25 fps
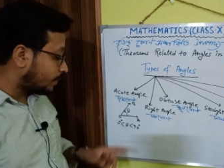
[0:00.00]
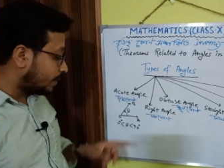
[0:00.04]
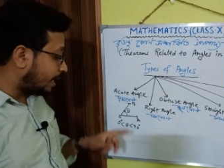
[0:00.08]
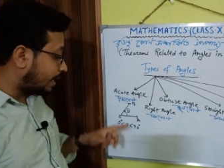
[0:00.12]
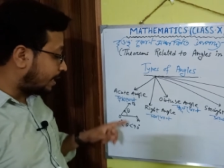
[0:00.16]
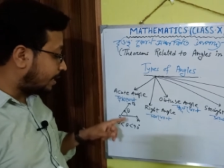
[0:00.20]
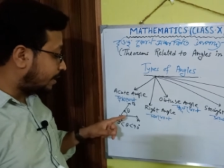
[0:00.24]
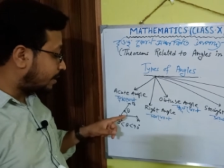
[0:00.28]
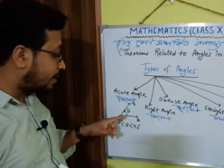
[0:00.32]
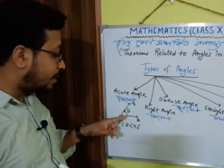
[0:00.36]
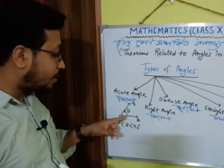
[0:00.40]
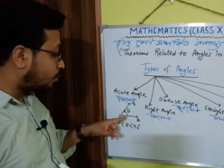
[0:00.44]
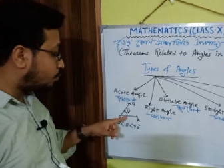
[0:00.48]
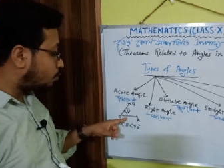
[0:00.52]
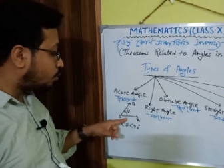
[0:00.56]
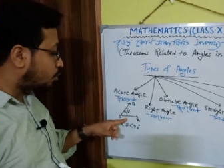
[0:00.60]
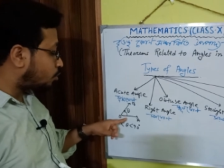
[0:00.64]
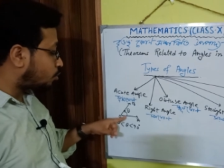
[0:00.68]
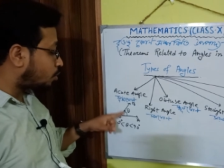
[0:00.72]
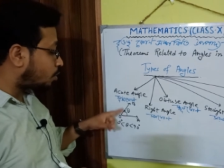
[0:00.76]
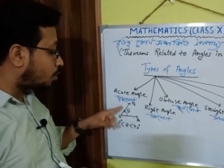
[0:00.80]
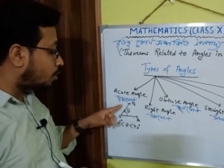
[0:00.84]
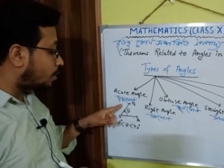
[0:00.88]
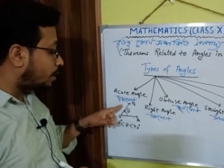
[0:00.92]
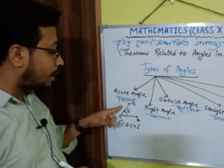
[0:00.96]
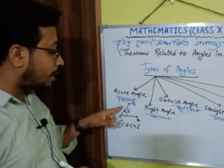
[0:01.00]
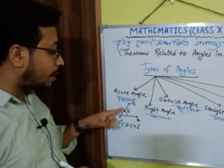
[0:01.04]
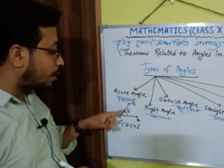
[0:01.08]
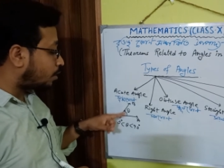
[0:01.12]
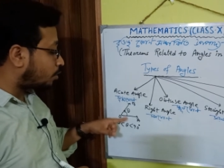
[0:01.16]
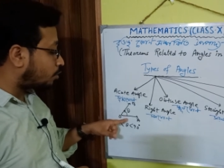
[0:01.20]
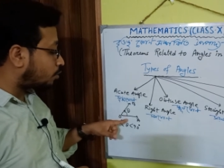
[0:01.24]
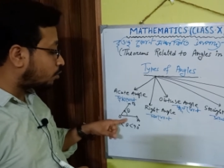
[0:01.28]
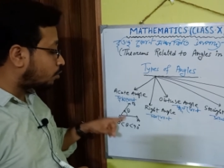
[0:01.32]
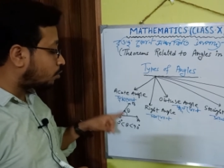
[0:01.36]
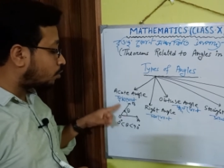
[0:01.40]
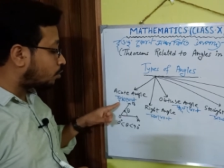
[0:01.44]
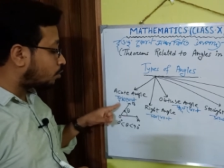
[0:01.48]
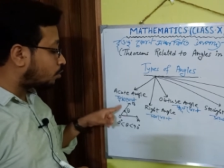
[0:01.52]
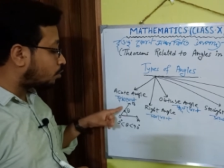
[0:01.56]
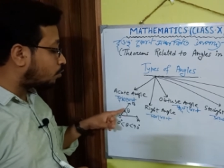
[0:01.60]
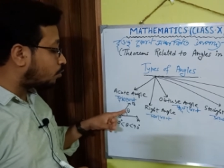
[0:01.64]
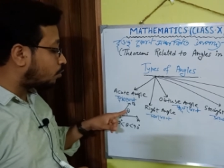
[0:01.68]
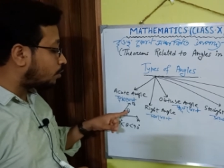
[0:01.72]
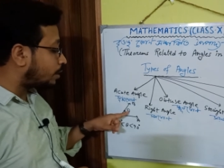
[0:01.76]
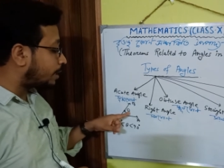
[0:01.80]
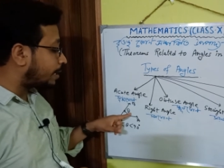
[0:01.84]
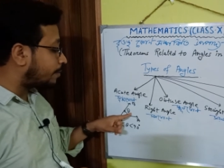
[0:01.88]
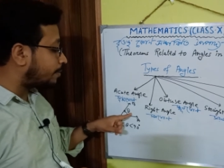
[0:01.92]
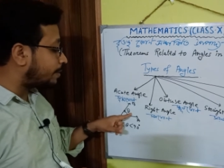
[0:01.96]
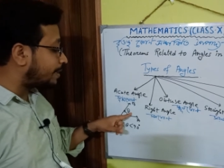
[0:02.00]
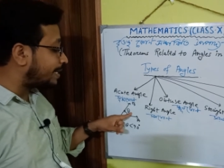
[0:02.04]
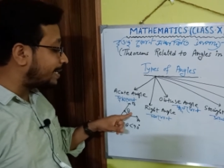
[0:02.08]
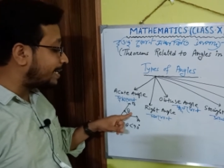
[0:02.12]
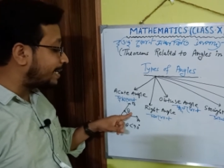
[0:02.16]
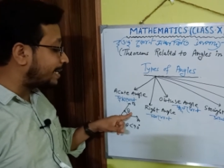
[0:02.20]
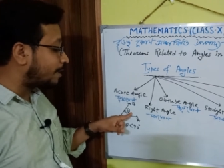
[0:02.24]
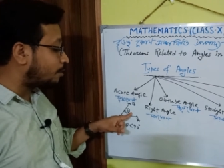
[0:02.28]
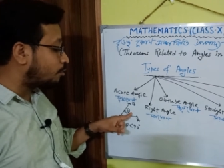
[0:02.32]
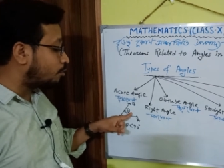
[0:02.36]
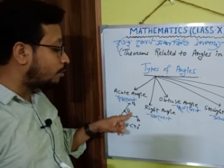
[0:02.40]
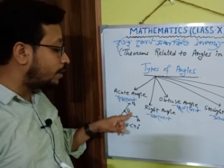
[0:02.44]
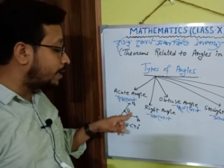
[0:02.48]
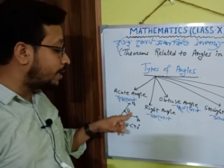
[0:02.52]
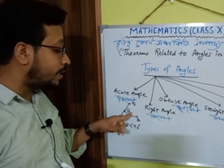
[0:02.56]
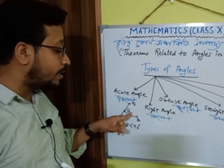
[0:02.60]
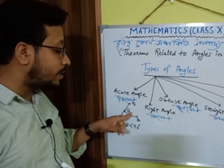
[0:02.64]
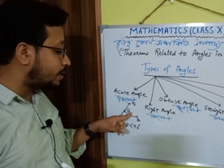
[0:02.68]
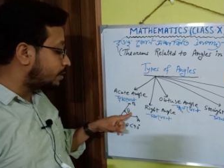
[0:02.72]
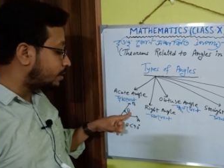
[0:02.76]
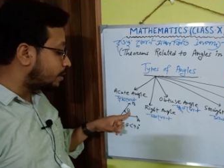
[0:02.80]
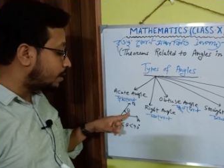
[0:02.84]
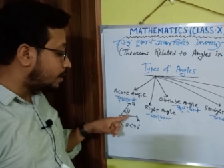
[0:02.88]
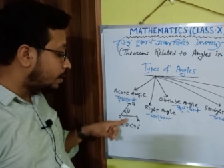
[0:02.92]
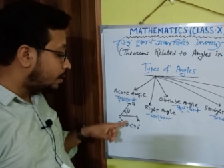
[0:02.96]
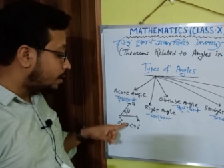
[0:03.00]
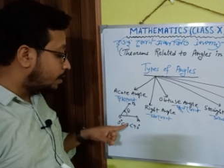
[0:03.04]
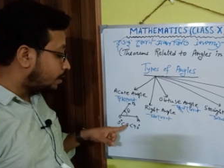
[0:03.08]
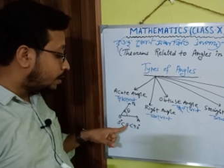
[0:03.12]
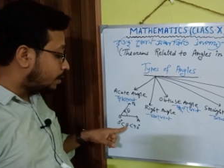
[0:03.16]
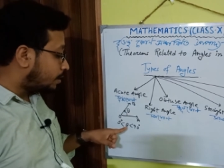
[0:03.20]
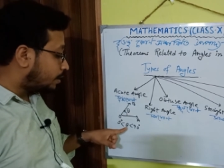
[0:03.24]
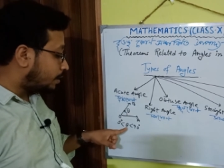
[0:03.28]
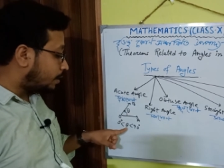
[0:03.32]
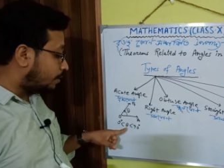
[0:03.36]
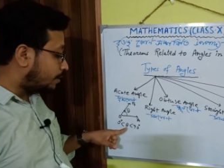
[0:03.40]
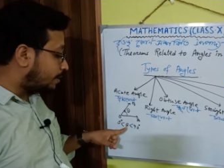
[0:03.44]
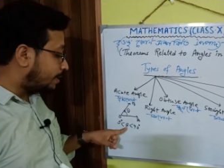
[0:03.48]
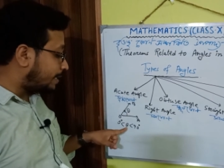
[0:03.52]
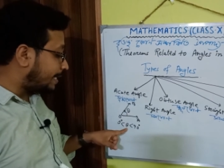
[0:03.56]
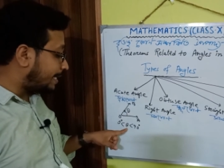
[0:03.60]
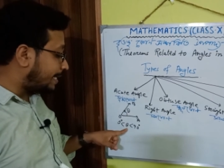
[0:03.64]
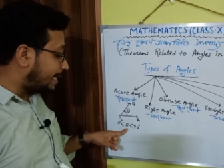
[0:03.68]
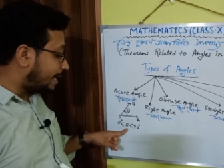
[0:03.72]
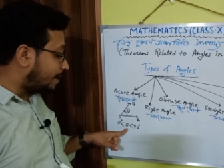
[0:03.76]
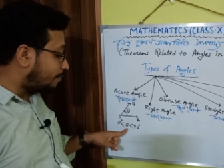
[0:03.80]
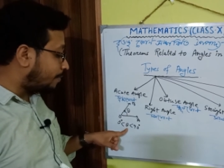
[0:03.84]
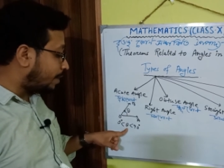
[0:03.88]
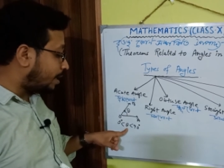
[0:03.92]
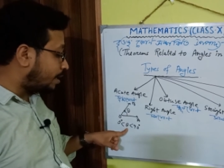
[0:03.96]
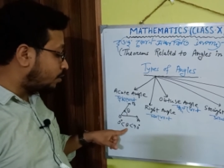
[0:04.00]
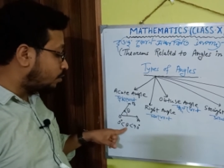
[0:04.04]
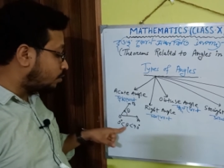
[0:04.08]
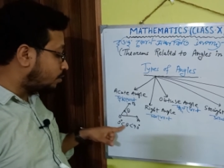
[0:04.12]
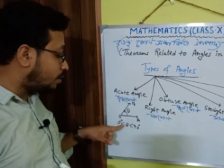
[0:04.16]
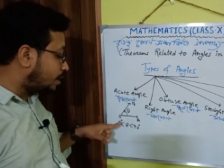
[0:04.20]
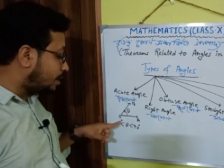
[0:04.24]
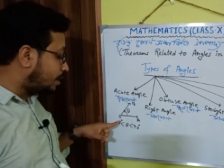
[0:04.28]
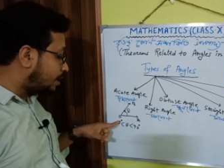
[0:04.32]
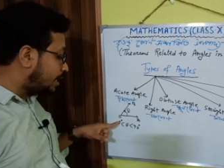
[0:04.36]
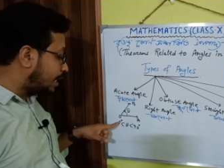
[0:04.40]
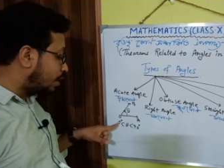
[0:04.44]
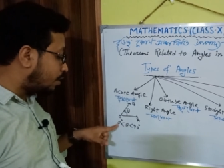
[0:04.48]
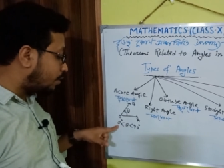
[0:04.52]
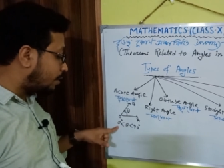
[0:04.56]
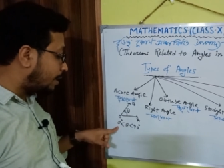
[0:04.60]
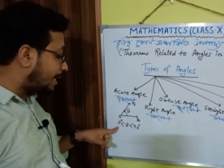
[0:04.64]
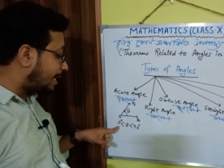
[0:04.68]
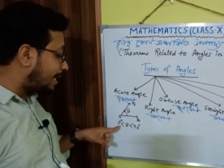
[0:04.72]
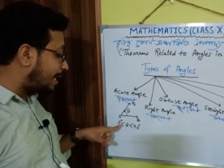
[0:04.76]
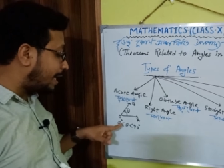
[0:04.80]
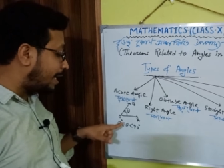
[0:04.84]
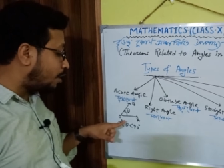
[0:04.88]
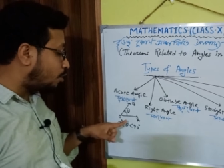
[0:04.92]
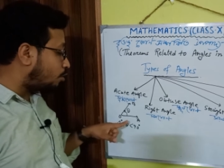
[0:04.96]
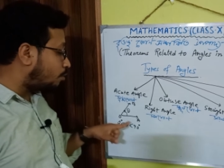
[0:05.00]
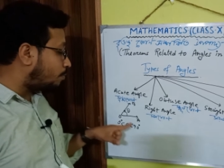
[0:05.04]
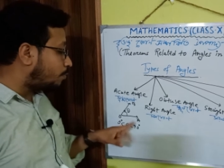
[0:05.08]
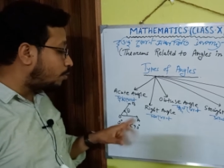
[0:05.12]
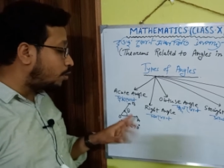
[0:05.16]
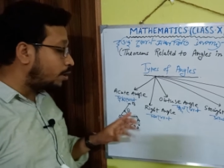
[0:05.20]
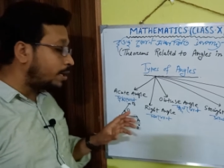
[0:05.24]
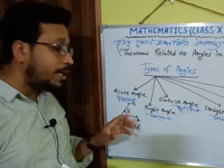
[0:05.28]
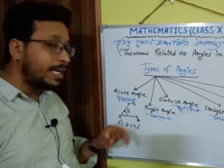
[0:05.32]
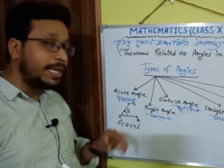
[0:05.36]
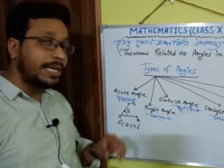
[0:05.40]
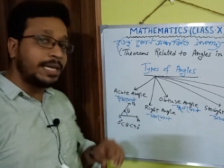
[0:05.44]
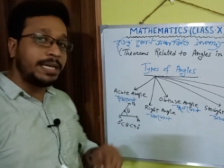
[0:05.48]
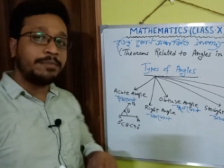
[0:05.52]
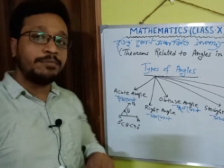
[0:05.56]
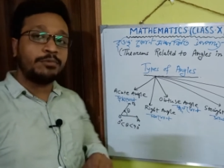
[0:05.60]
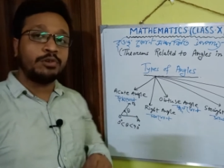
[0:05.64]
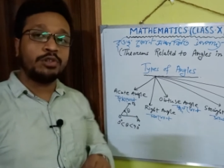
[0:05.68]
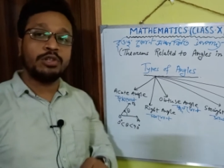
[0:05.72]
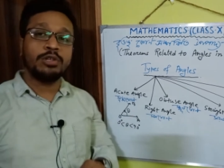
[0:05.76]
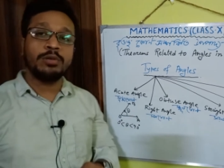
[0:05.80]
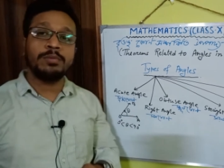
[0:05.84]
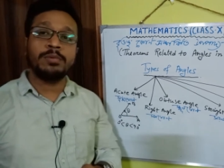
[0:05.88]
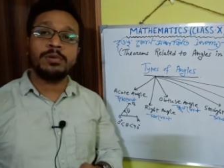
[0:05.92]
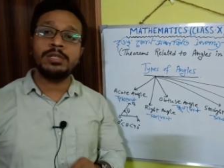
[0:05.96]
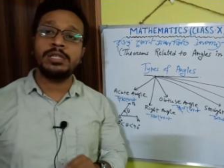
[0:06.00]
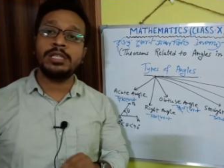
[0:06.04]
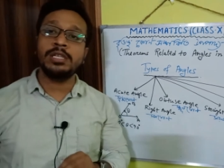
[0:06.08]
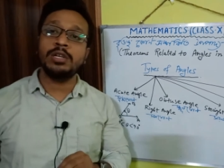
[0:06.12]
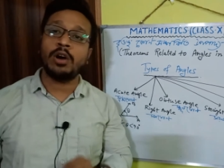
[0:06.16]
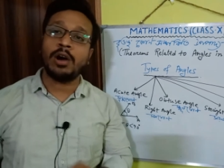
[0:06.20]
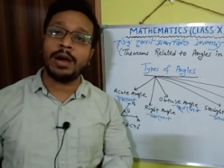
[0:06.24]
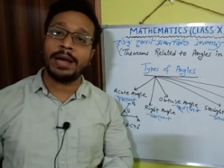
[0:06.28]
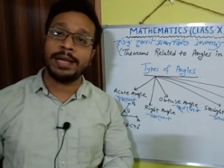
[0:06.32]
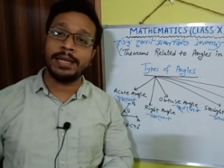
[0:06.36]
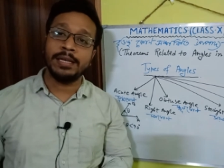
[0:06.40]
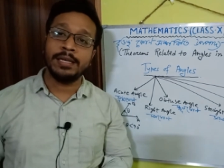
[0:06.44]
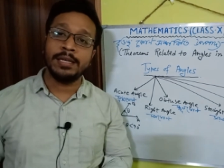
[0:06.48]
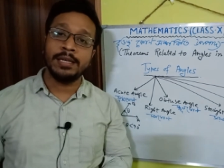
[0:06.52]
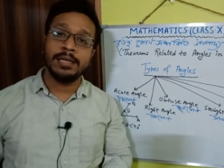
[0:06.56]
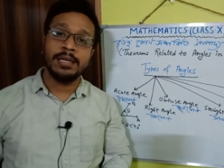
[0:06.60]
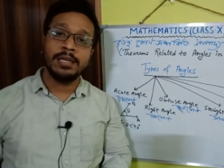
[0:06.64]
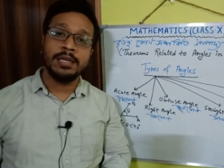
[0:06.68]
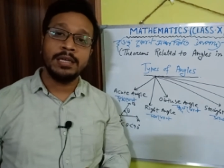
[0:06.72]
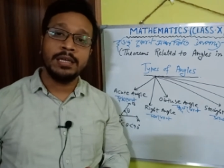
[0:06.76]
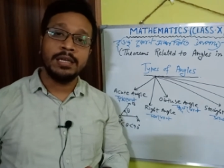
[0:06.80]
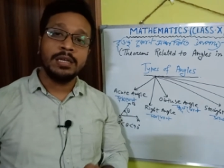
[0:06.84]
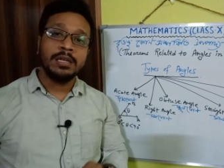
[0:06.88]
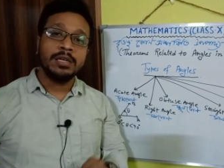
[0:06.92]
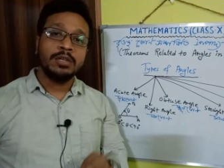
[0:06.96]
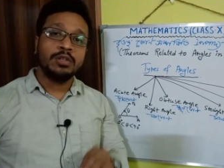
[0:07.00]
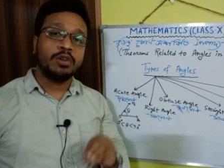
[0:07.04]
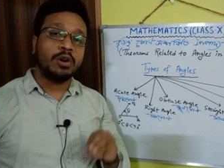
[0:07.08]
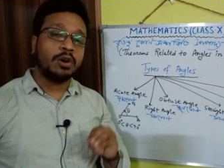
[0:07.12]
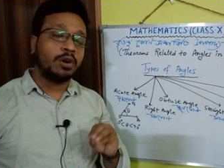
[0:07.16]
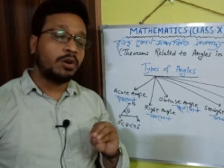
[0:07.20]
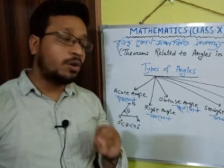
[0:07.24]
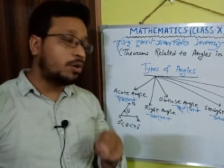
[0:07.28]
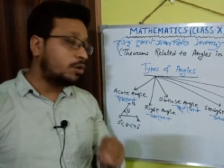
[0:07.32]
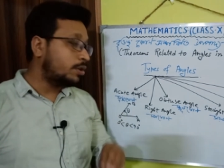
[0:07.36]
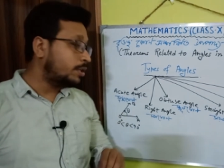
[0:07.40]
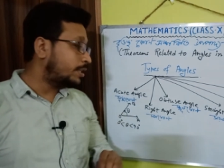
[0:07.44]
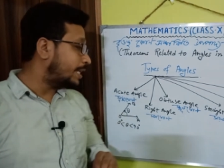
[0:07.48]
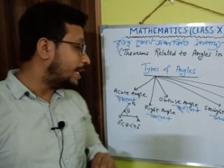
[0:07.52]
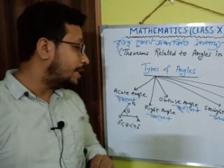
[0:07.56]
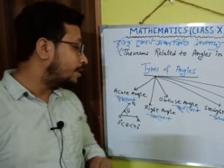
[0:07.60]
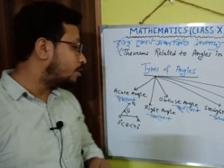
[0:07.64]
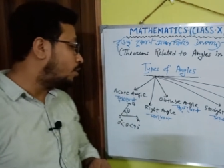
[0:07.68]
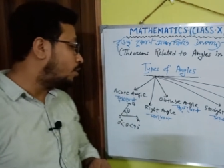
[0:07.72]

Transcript: এক্ষেত্রে দুটো সরলরেখার অন্তর্গত কোণকে আমি থিটা ধরে নিয়েছি তাহলে থিটার মান যদি জিরো থেকে নব্বই ডিগ্রির মধ্যবর্তী হয় তখন সেই